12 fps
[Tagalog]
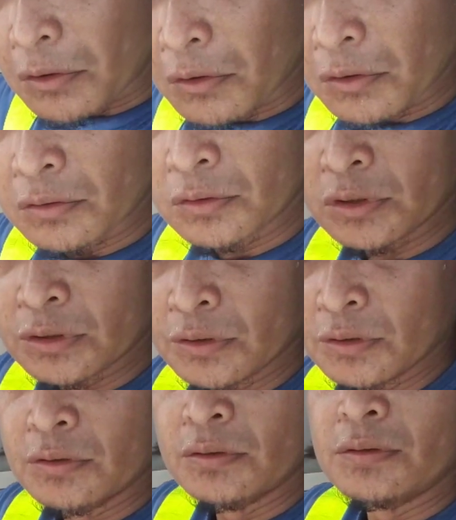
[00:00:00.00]
o di ba mga
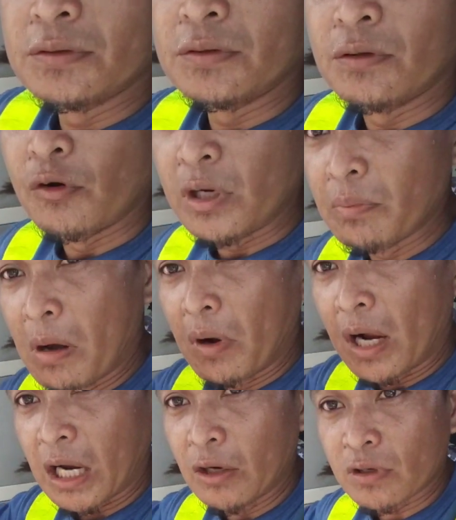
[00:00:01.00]
ka-idol kaganda nito
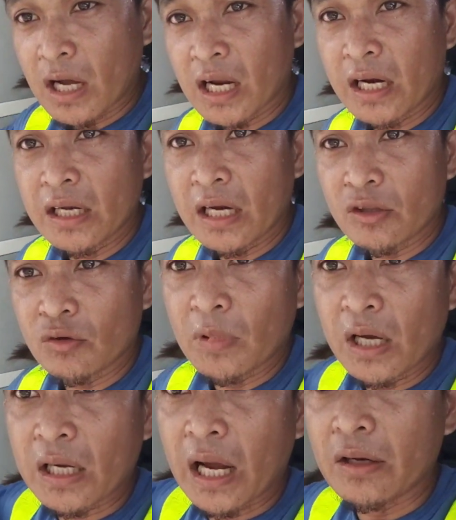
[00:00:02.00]
mga ka-idol yan ang
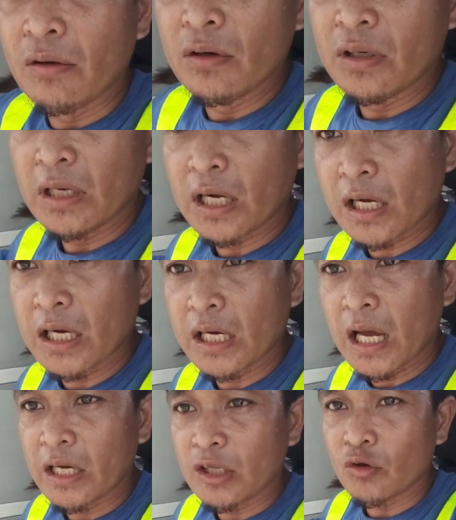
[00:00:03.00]
kagandahan nito mga ka-idol no
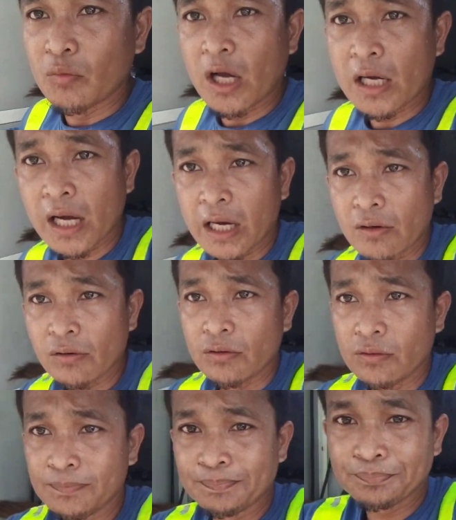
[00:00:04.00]

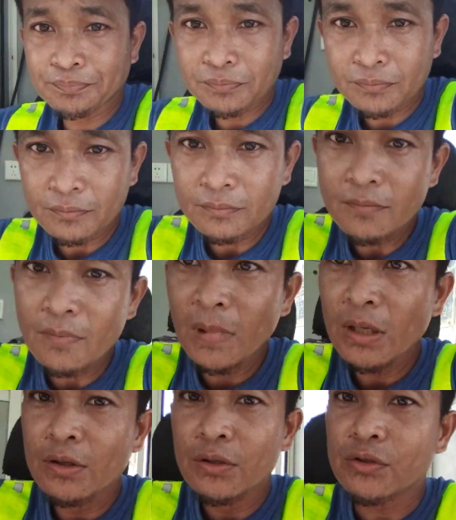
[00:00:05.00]
so
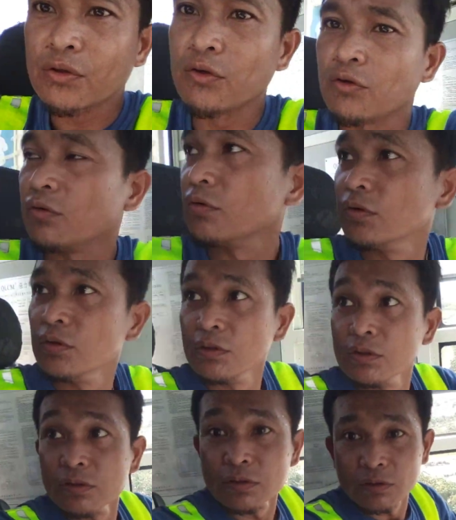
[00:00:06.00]
go tayo mga
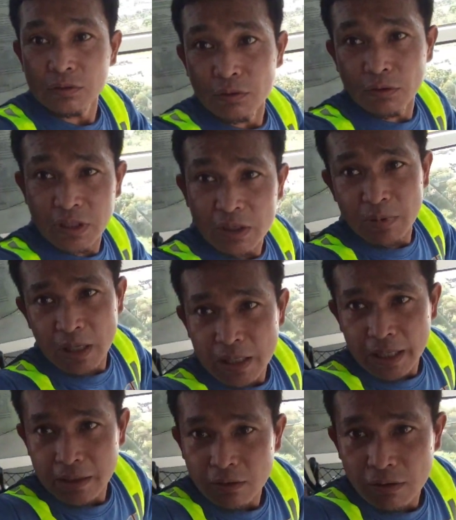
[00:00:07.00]
ka-idol
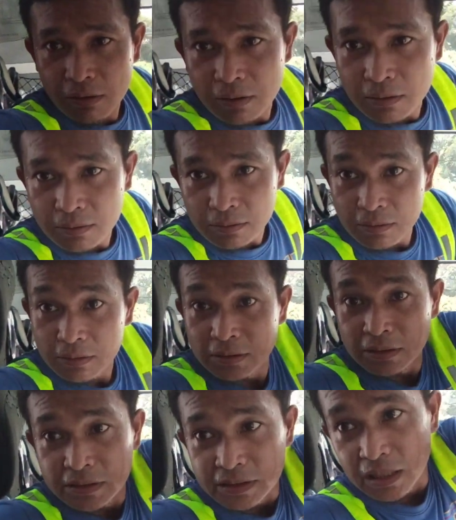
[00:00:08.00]
ilang muna tayo mga
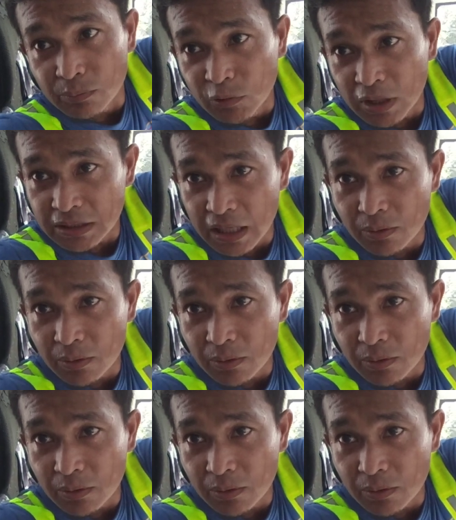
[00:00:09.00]
ka-idol ha